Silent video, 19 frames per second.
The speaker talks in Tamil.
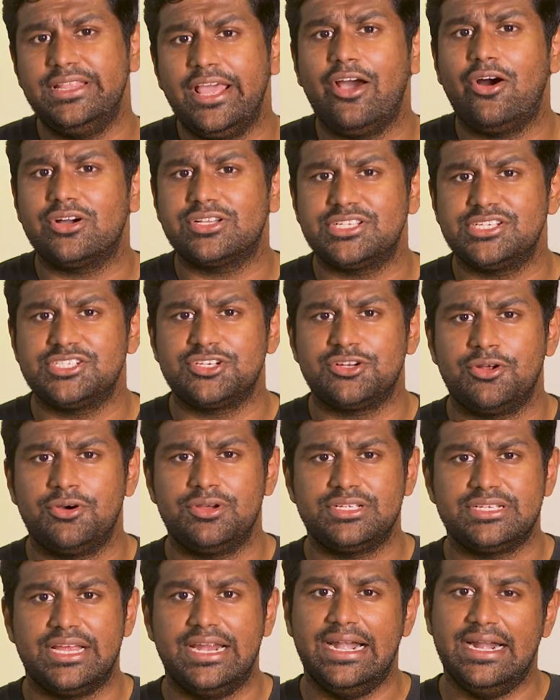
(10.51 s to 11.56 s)
இதே ஆக்சிஜன்
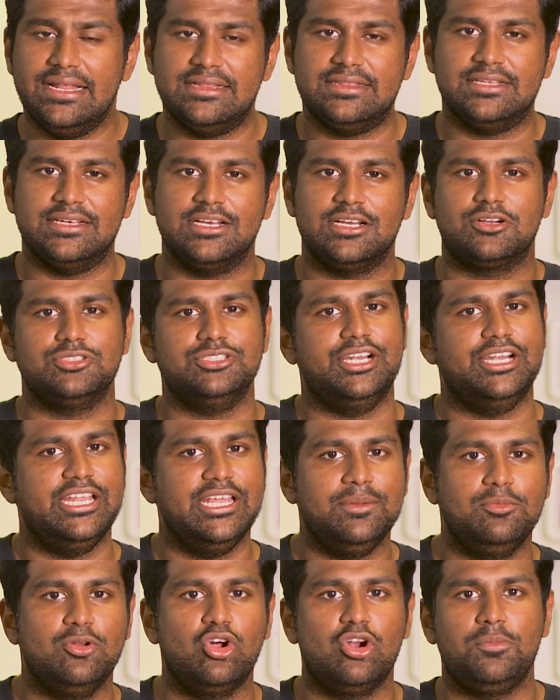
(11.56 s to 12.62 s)
ஓஎஸை எடுத்து கொஞ்சம்
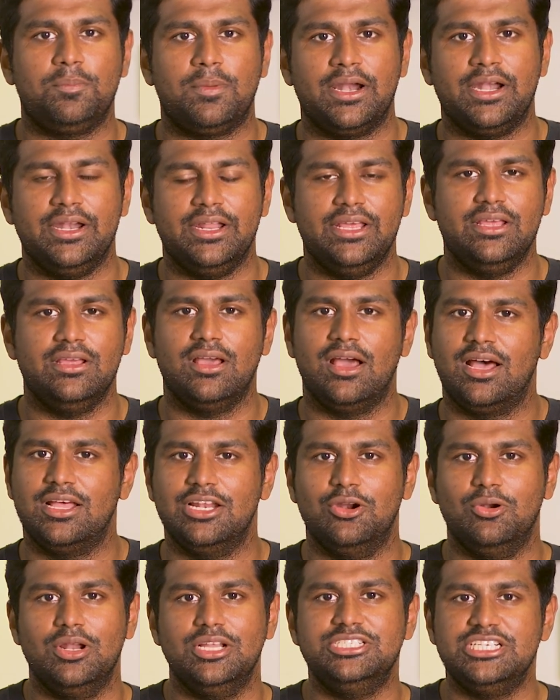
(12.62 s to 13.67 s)
டீப்லோட் பண்ணி
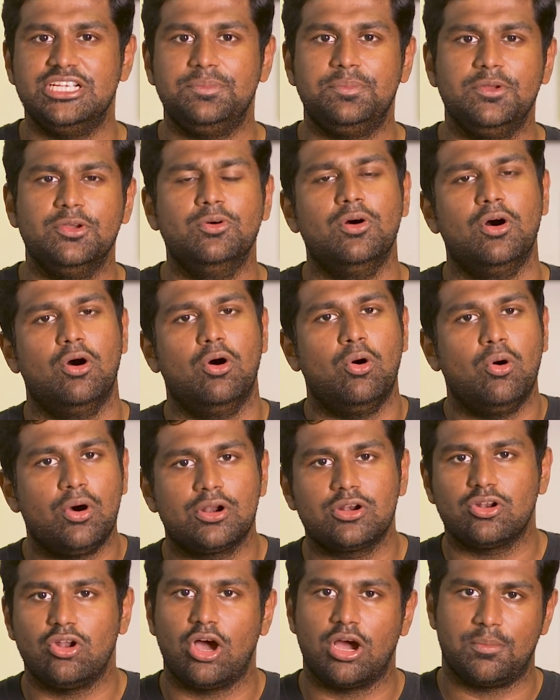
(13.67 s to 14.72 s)
அதில் உள்ள ஜிபிஓ
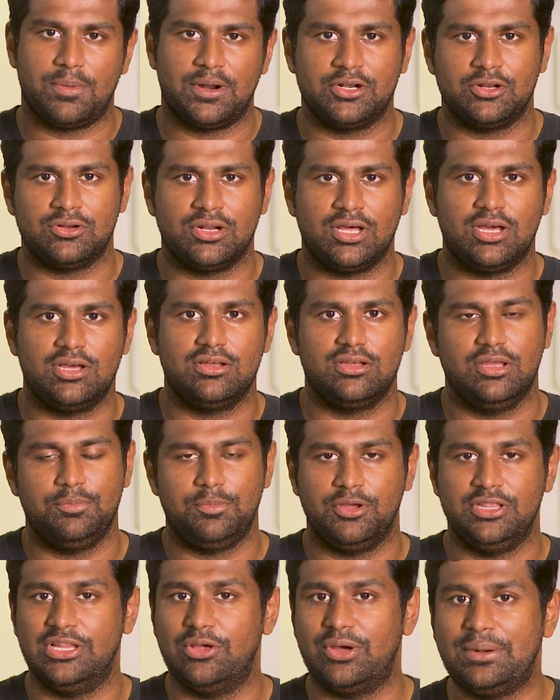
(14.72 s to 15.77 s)
ஓவர் கிளாக் பண்ணோன்னா
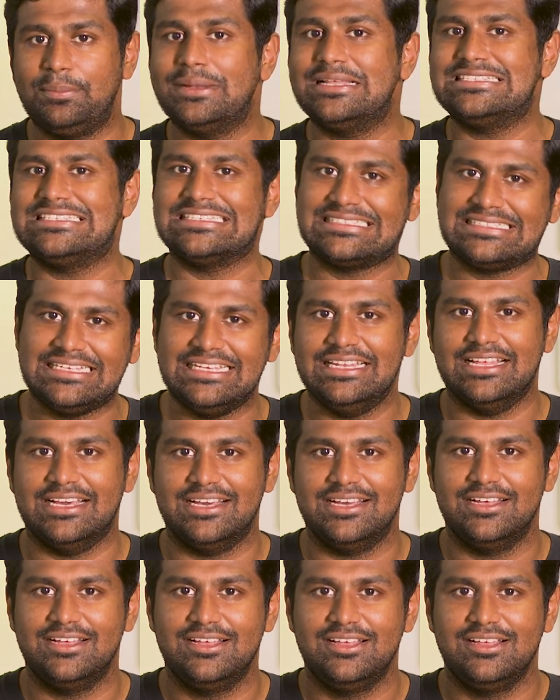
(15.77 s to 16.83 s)
இப்போ இந்த ஒன் ப்ளஸ் சிக்ஸ்டியில்
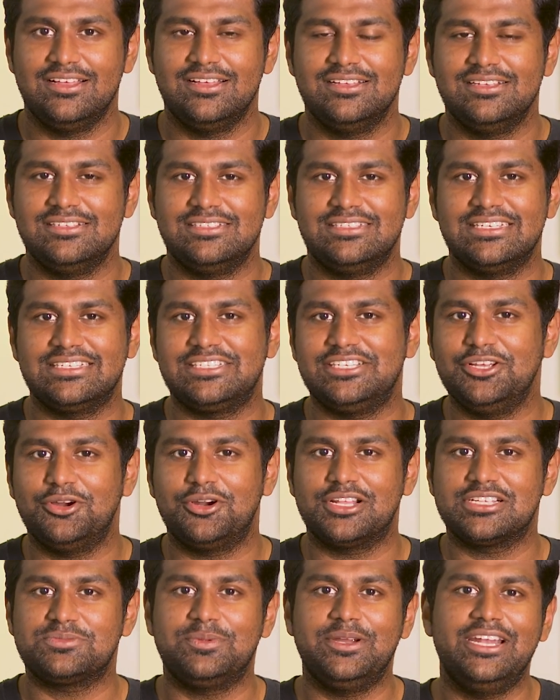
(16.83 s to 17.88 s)

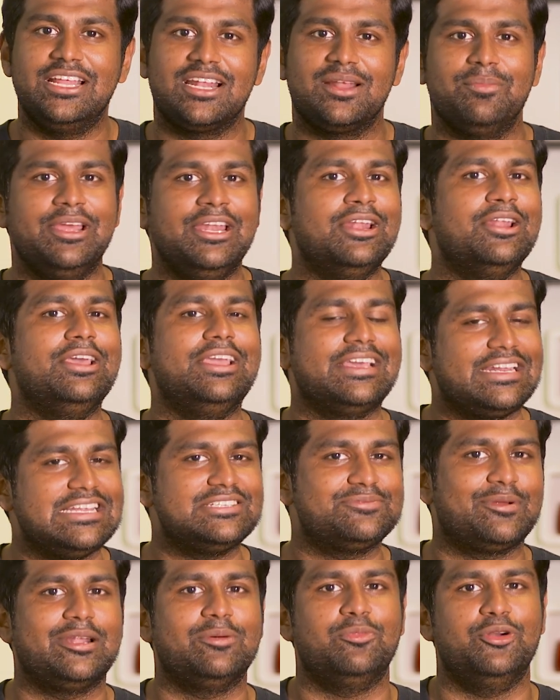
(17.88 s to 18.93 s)
சிக்ஸ்டியோட ஸ்பீடை நம்ம இன்னும்
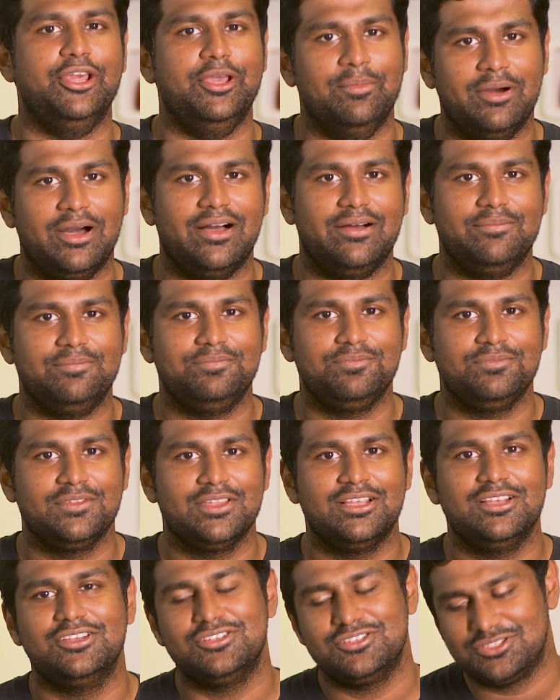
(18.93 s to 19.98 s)
இன்க்ரீஸ் பண்ண முடியுமா
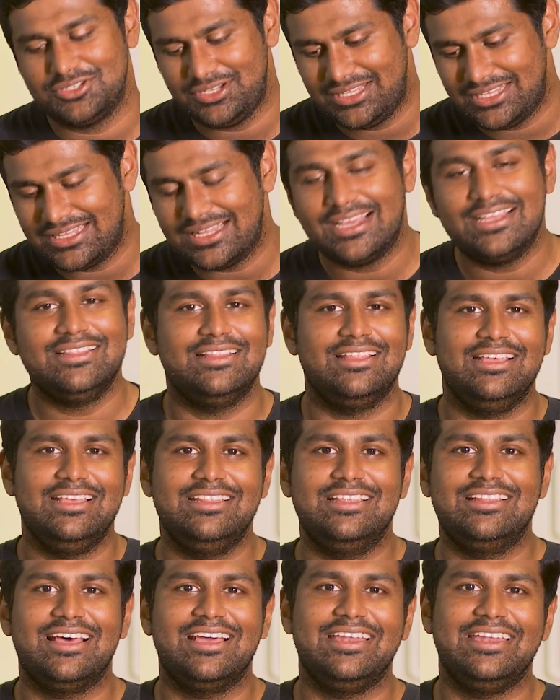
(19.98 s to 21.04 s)
ஸோ இதுதான்
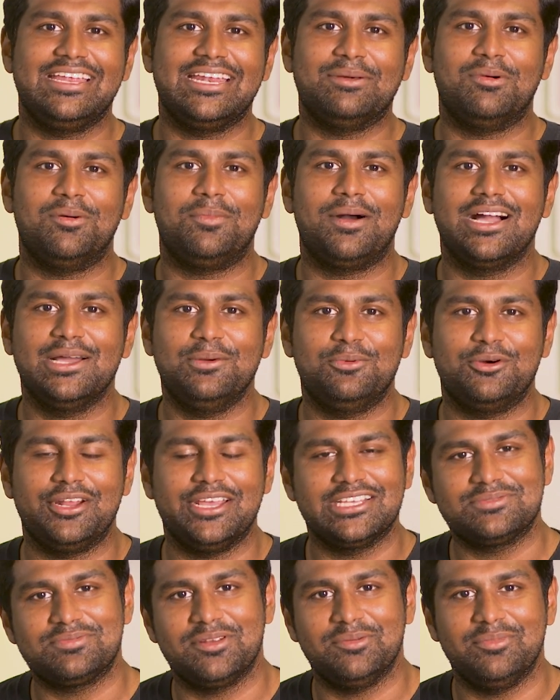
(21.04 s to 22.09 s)
இதுதான் இன்றைக்கி நம்ம பார்க்க போகிற
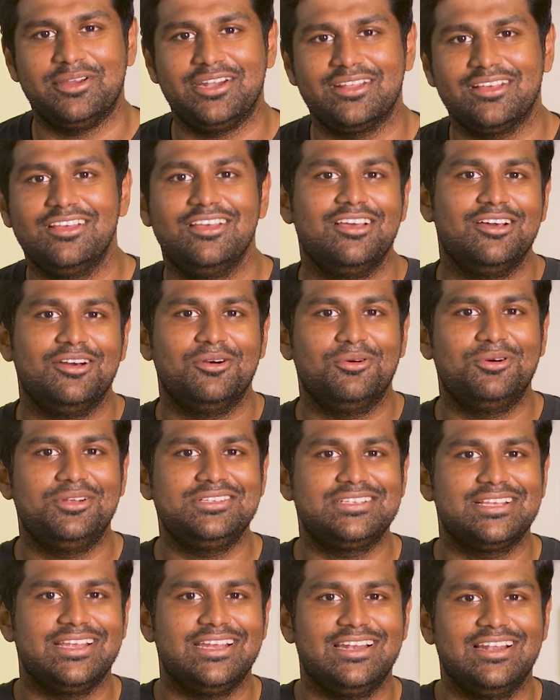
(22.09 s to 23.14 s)
எக்ஸ்பிரிமெண்ட் ஒரு
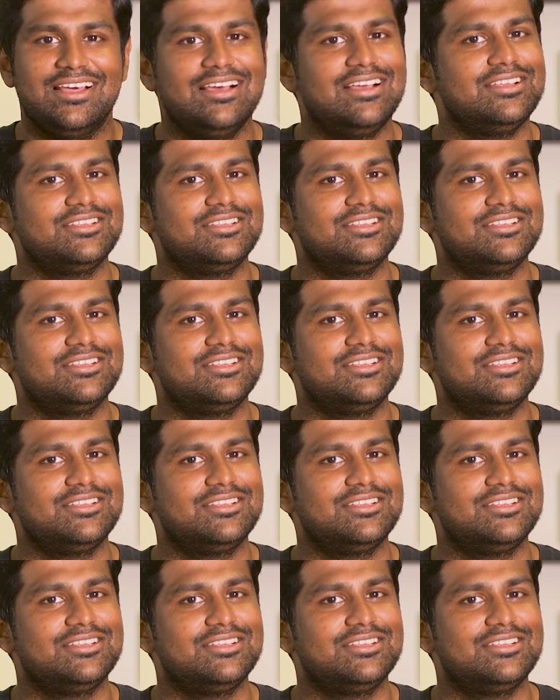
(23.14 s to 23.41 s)
சைடில்